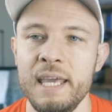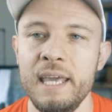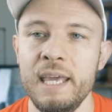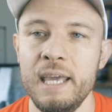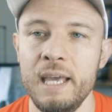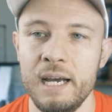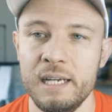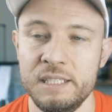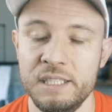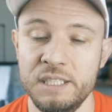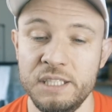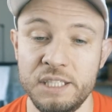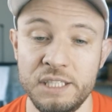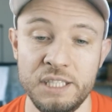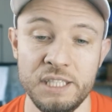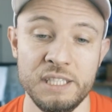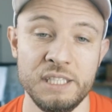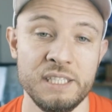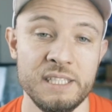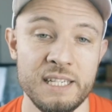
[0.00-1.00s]
E a gente,
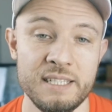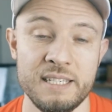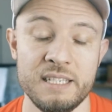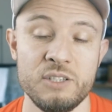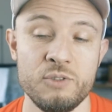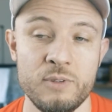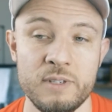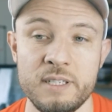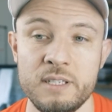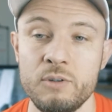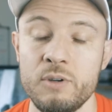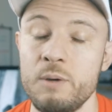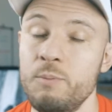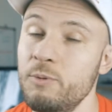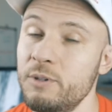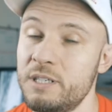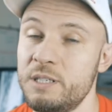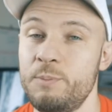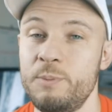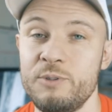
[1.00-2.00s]
diante dessa situação que
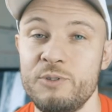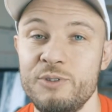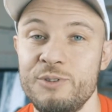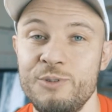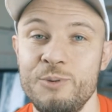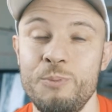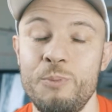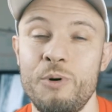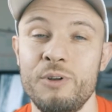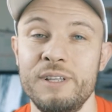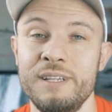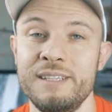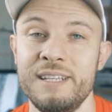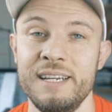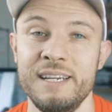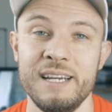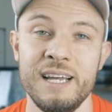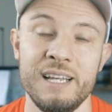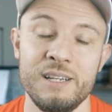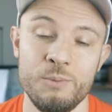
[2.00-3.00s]
muitas pessoas não podem
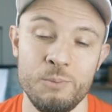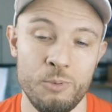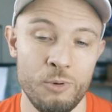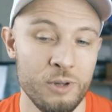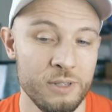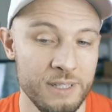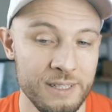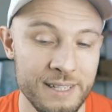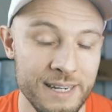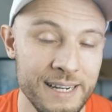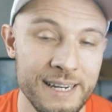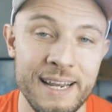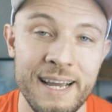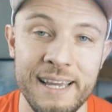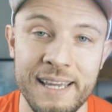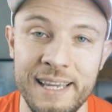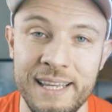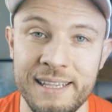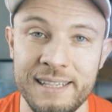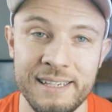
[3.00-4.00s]
treinar, não podem treinar
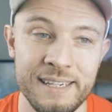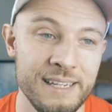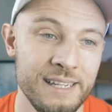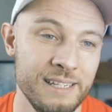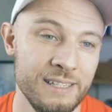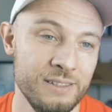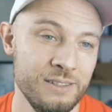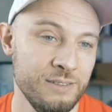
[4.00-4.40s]
ainda, né?